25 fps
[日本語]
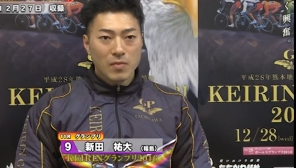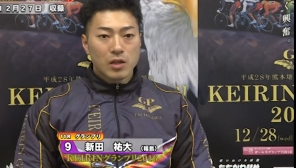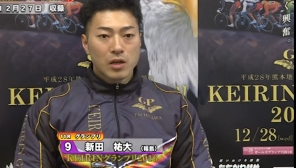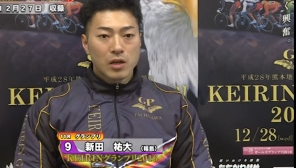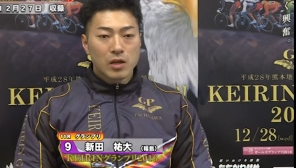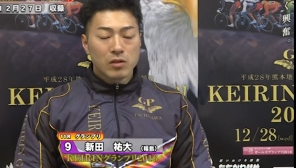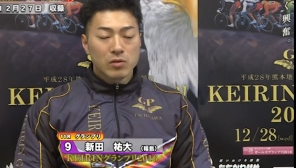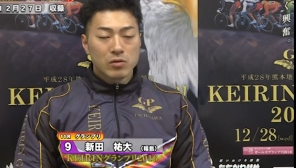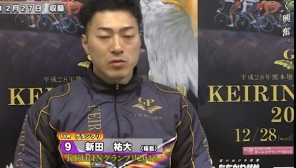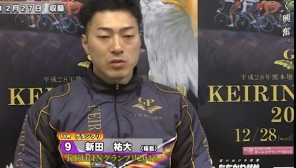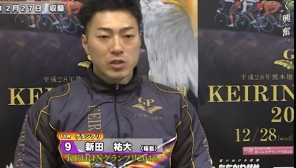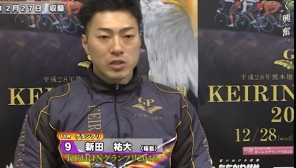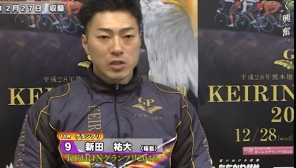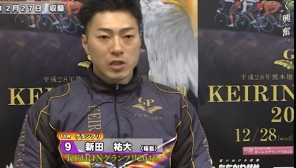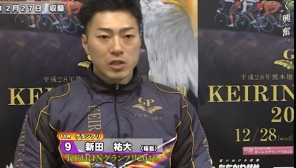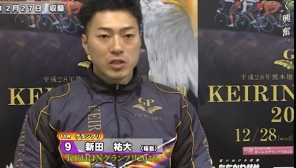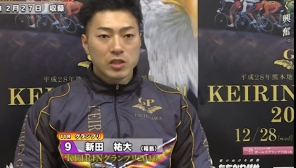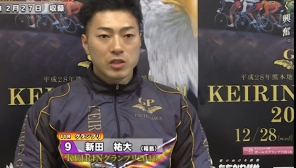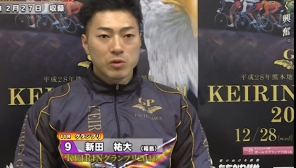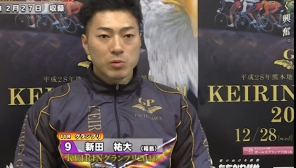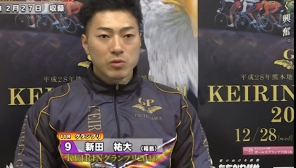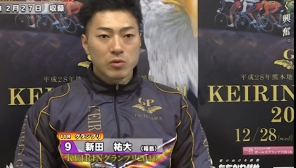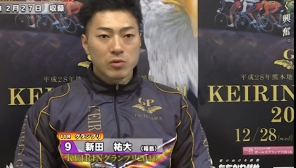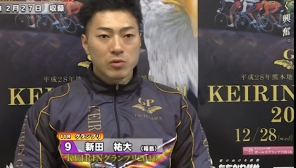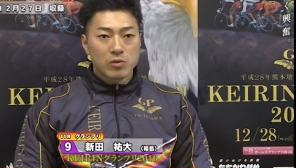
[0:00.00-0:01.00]
あのしっかり
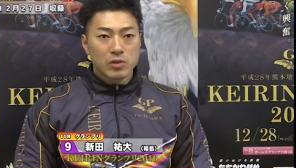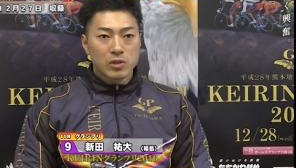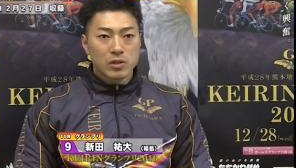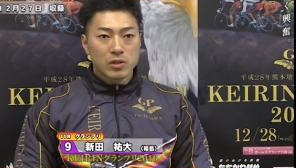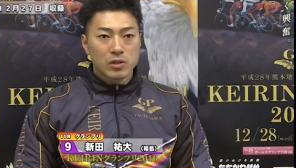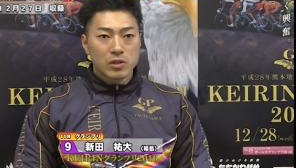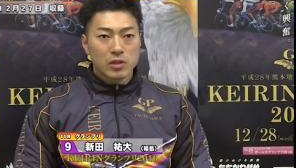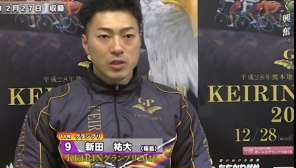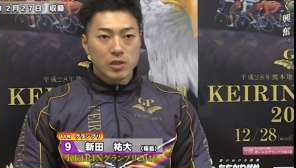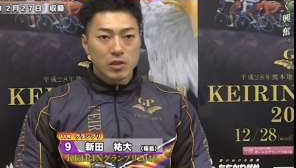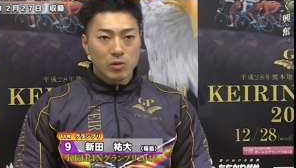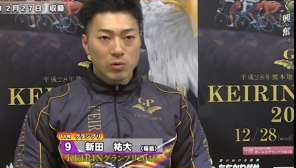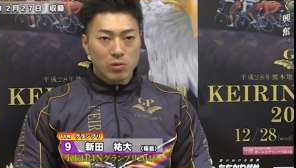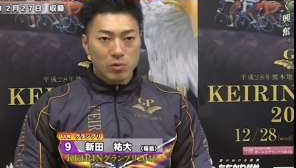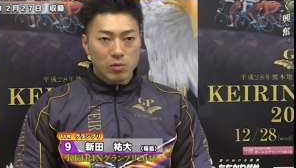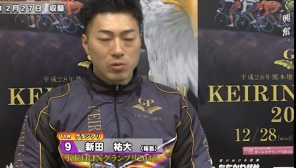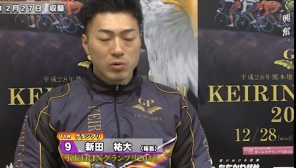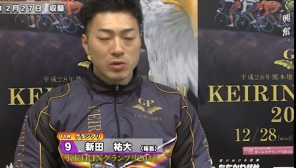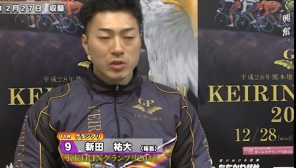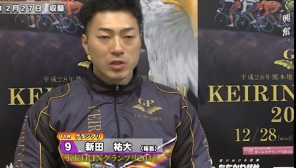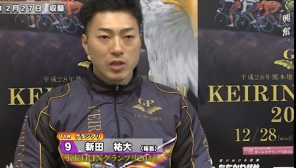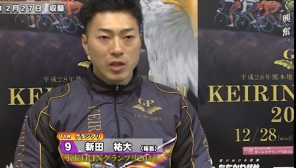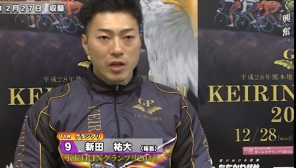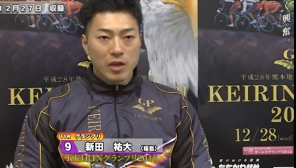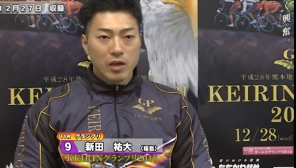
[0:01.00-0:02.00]
自分の仕事
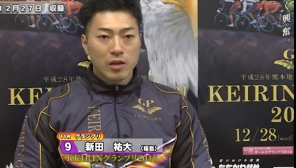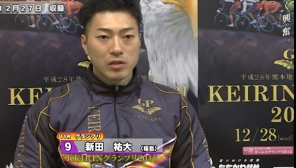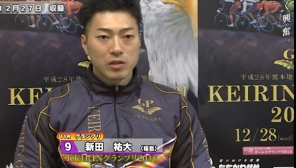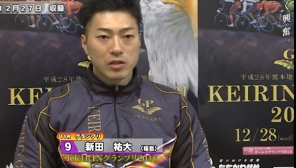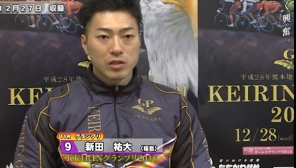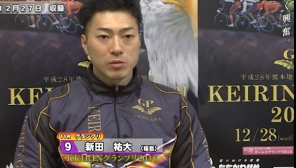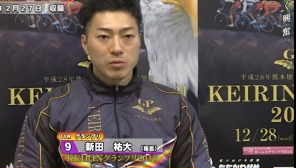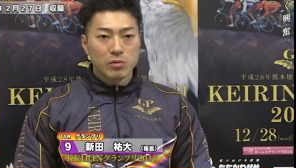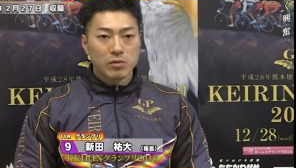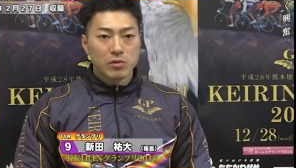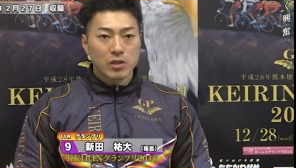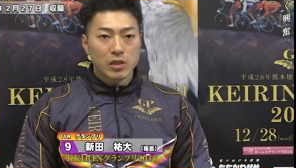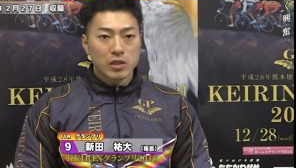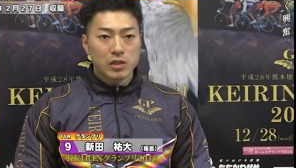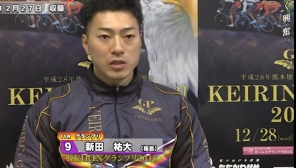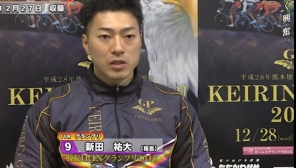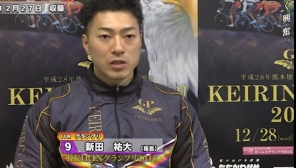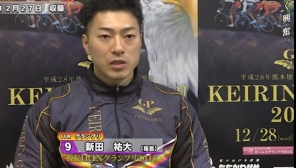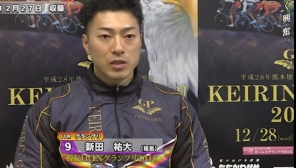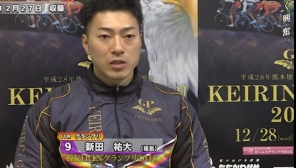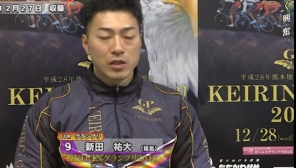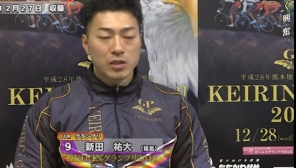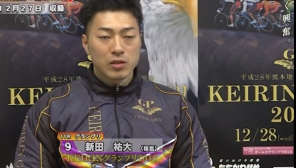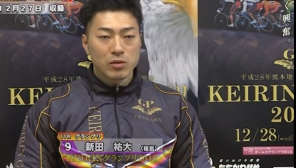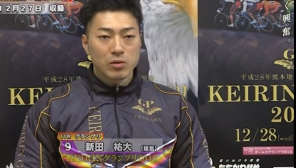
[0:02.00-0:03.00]
をして自分ら
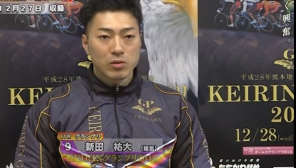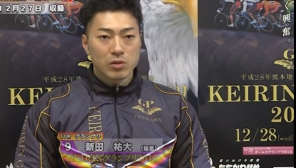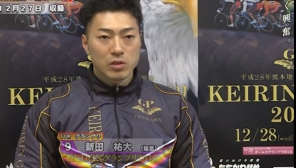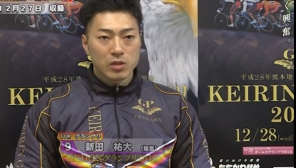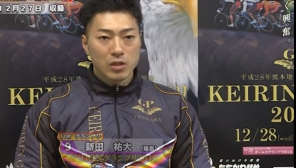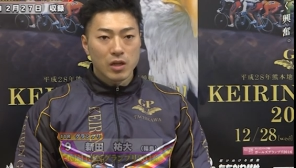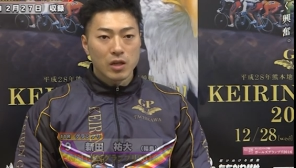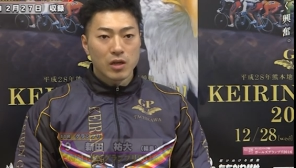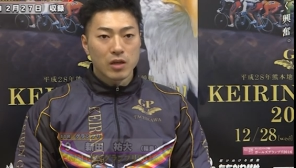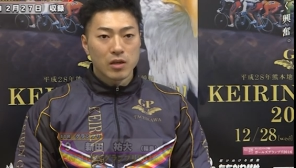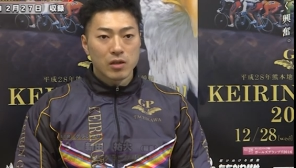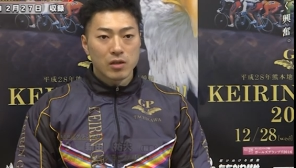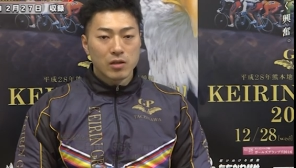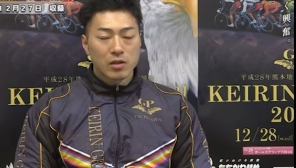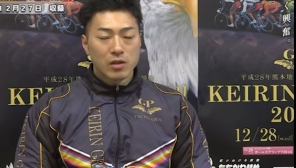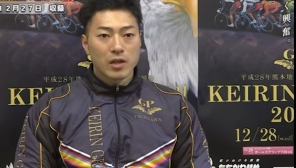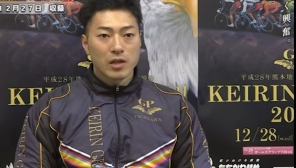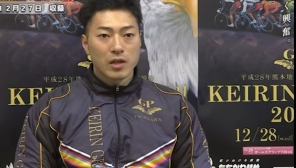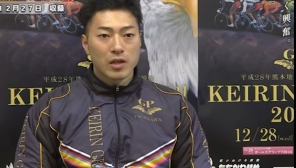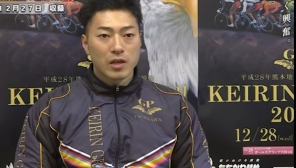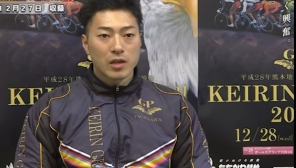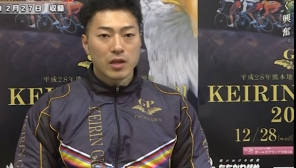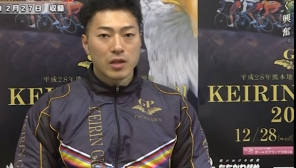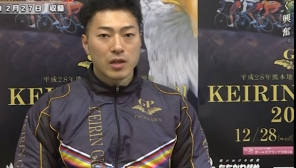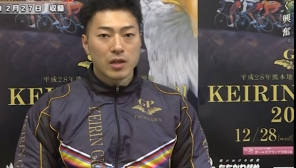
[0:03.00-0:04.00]
しいレースをして
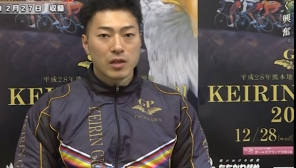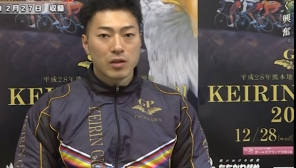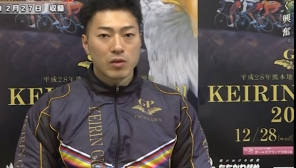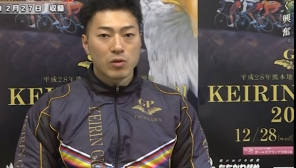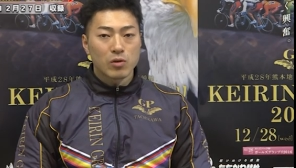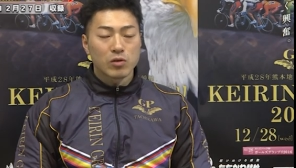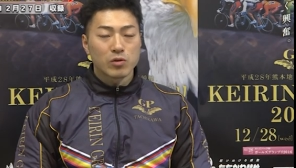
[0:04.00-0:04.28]
えー、